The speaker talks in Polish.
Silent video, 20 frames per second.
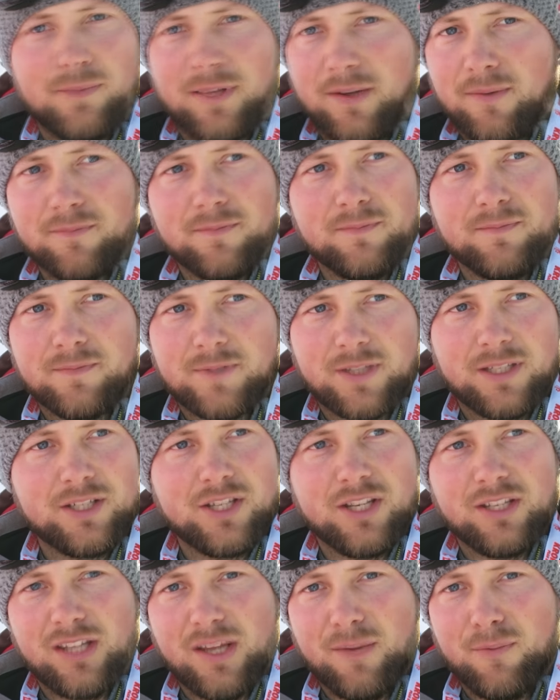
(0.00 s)
tam
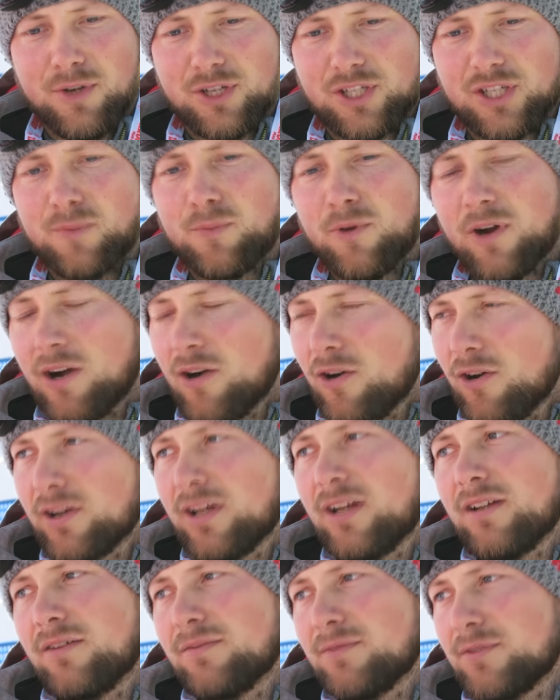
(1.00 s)
tydzień temu jeszcze była
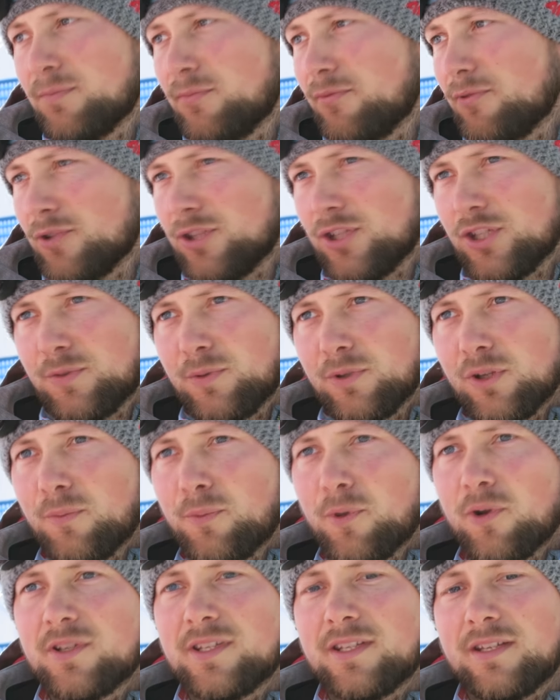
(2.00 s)
chora, wróciliśmy do
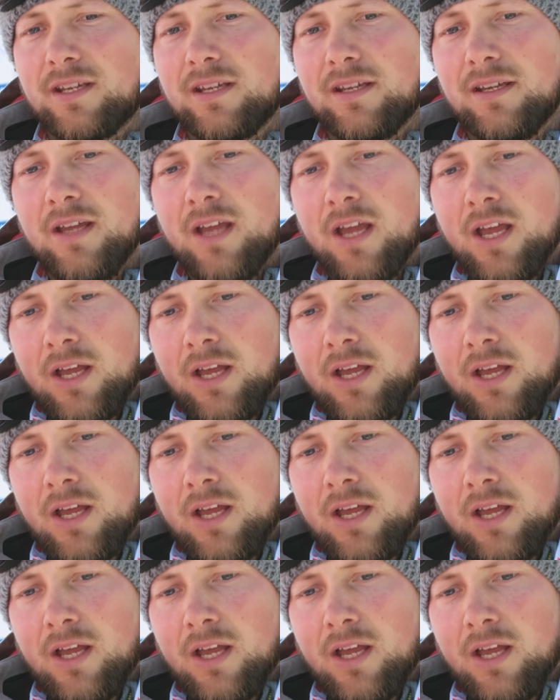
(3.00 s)
Polski,